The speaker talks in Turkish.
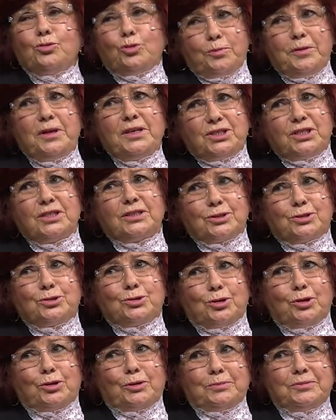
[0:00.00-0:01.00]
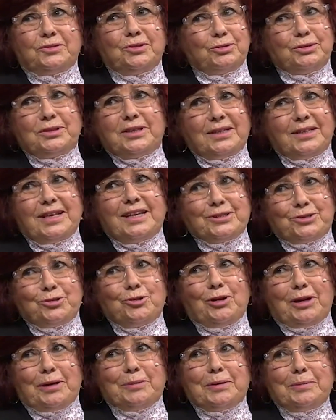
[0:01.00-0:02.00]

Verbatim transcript: çalışıyorum. Evet, Çok yalan bol çünkü. söylemeyeyim.